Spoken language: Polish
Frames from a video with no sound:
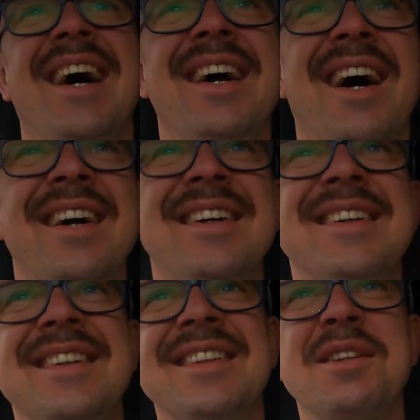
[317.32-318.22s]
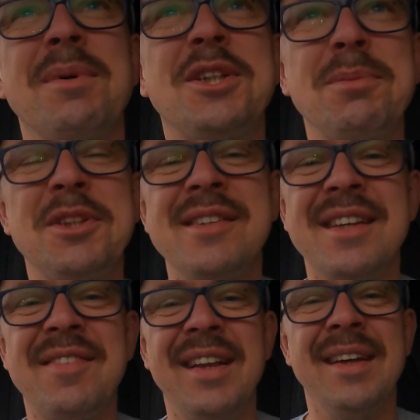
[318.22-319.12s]
A jak? Zobaczymy się
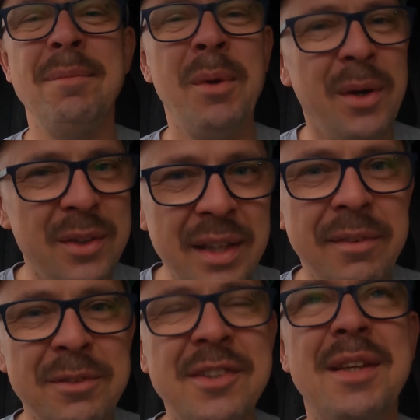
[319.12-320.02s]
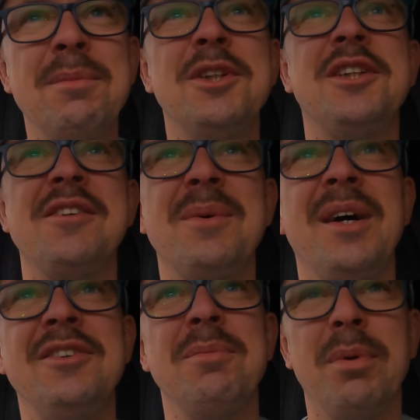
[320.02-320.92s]
za chwilę. Miłego dnia Wam wszystkim życzę.
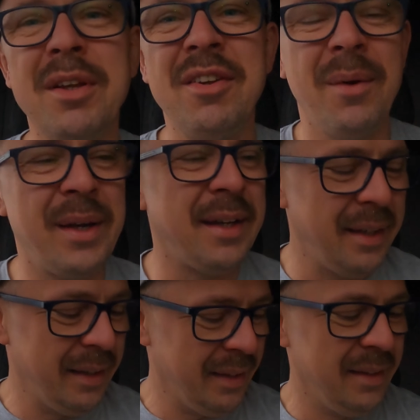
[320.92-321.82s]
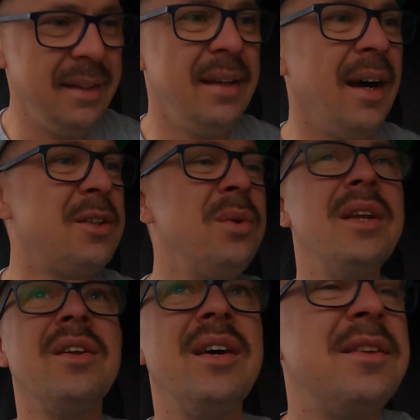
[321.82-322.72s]
Słuchajcie, poniedziałek. A
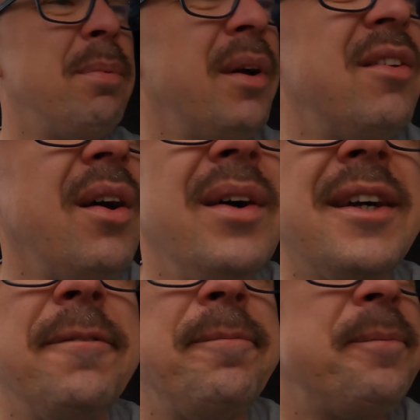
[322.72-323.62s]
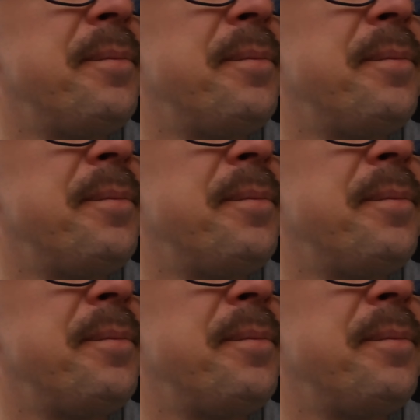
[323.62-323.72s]
który to jest poniedziałek?